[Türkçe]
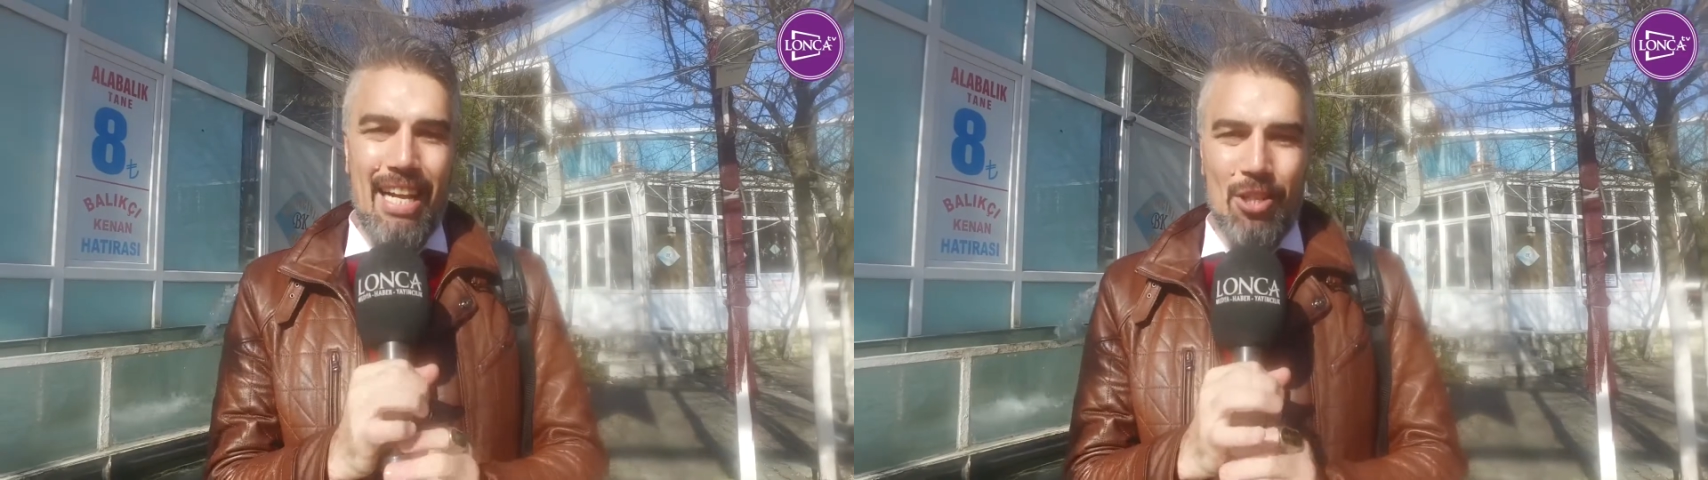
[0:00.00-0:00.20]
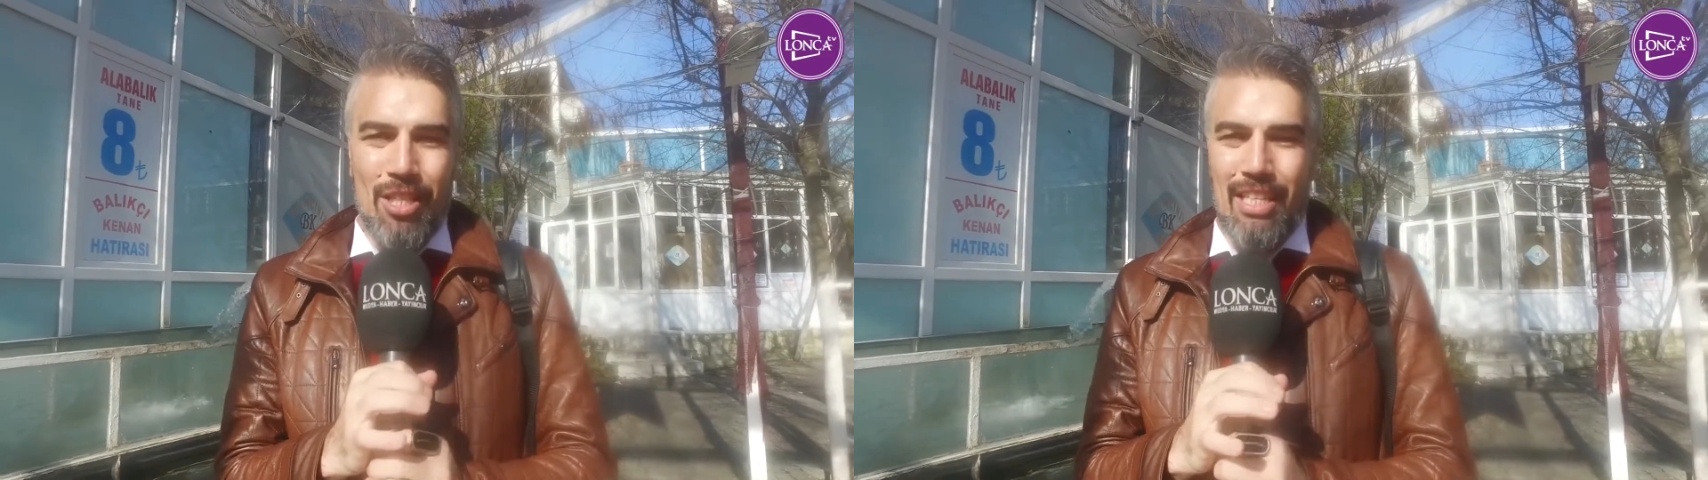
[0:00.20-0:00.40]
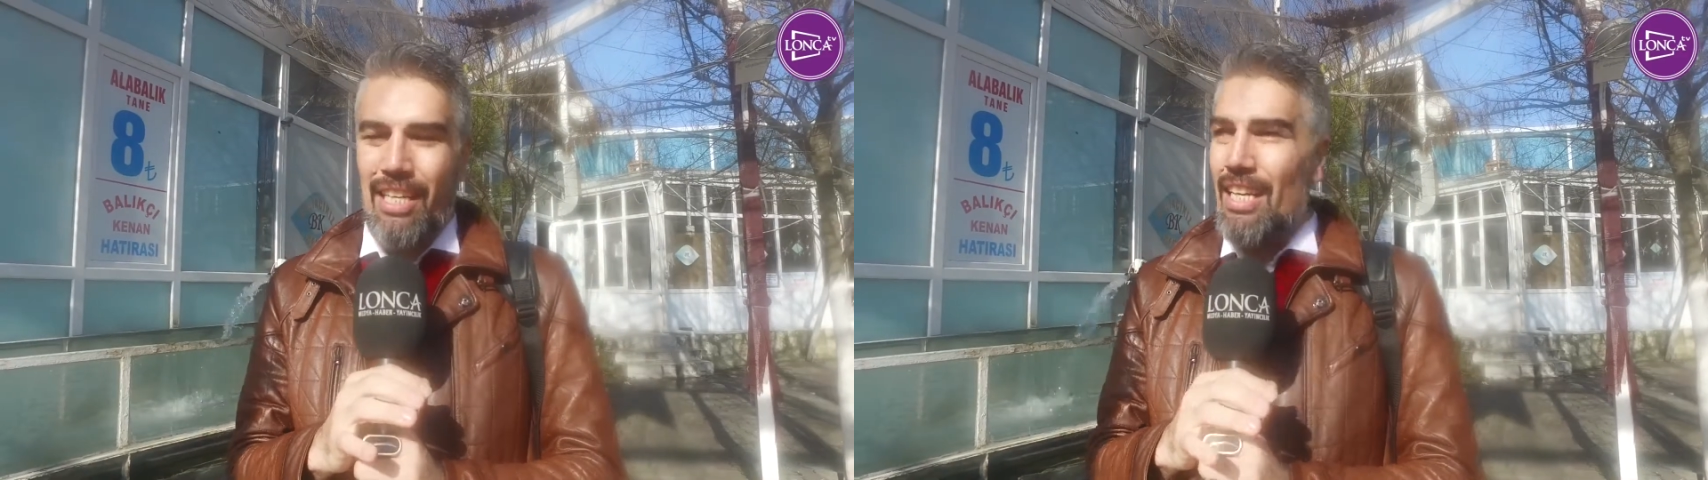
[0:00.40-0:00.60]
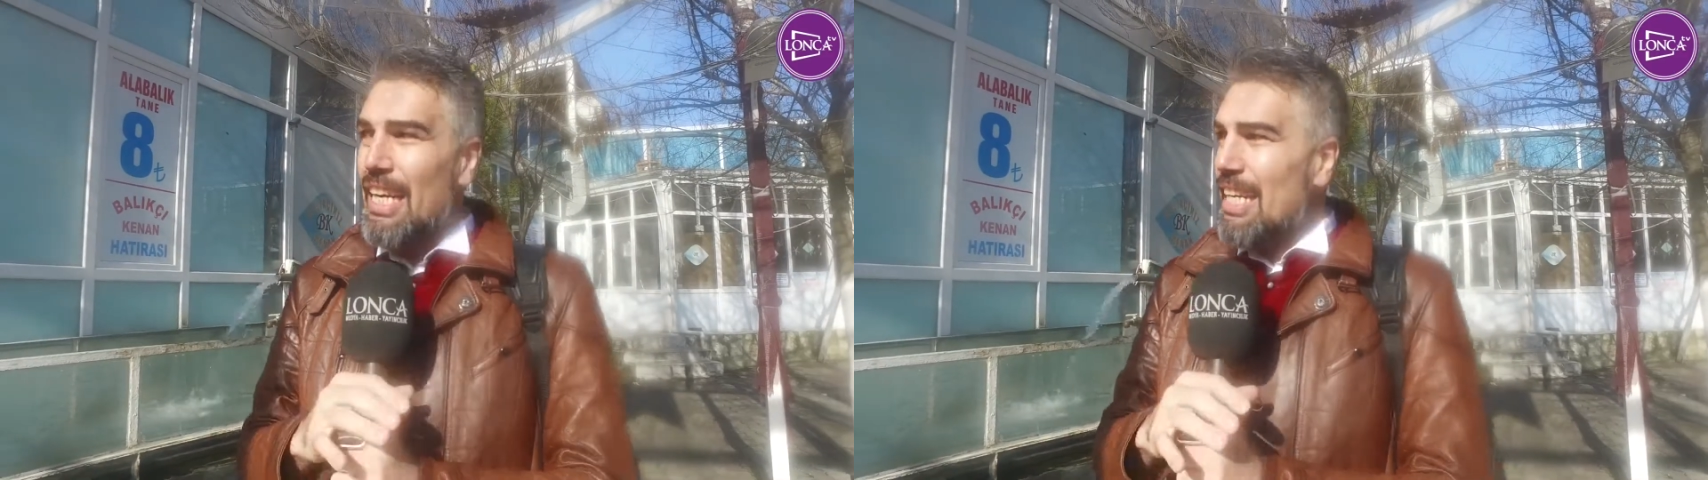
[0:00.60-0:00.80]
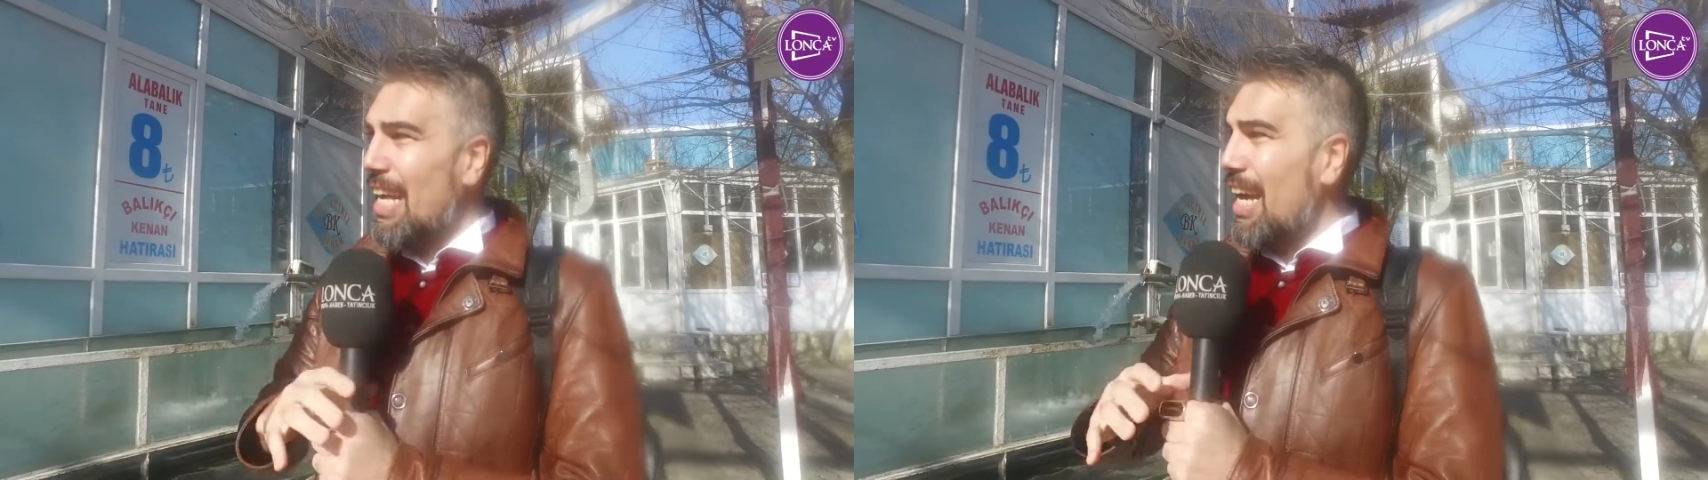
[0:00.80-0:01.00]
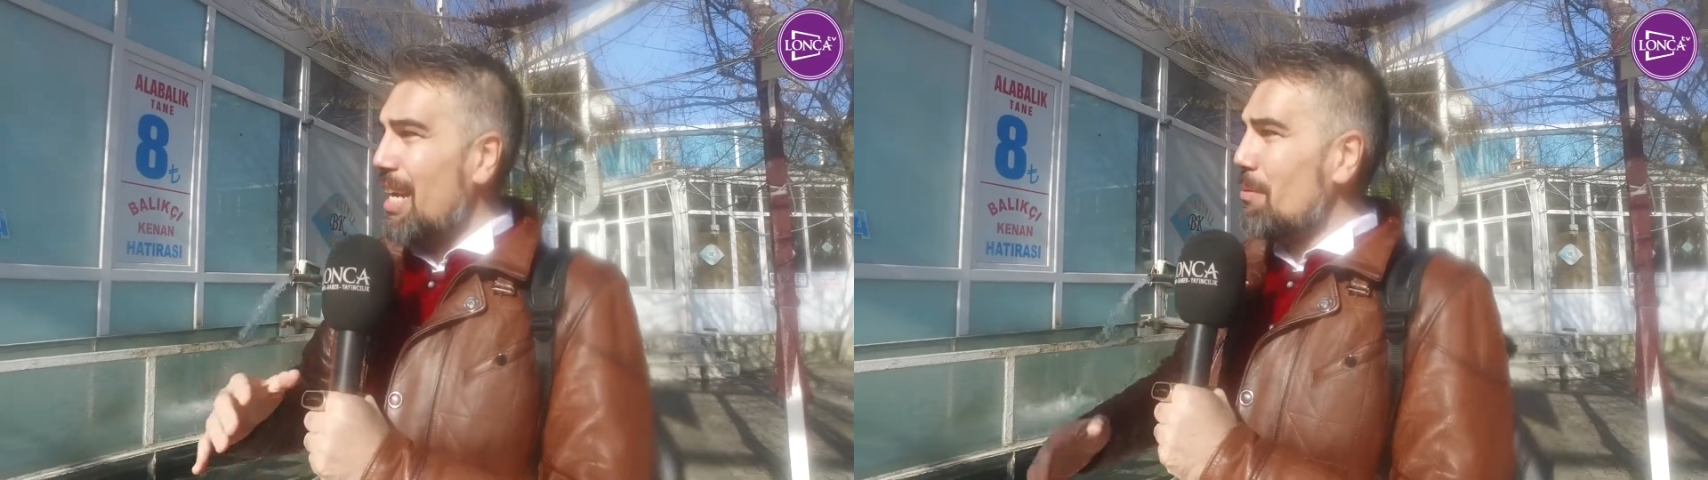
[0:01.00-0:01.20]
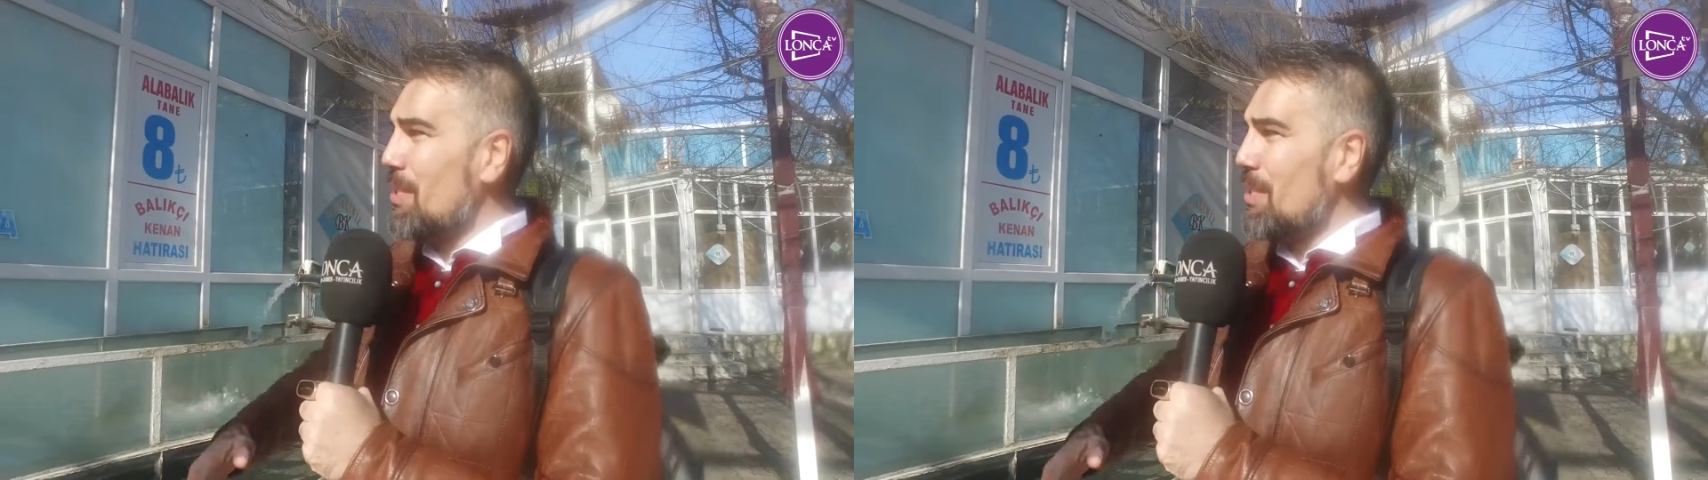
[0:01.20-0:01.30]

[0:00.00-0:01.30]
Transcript: açtı ki değerli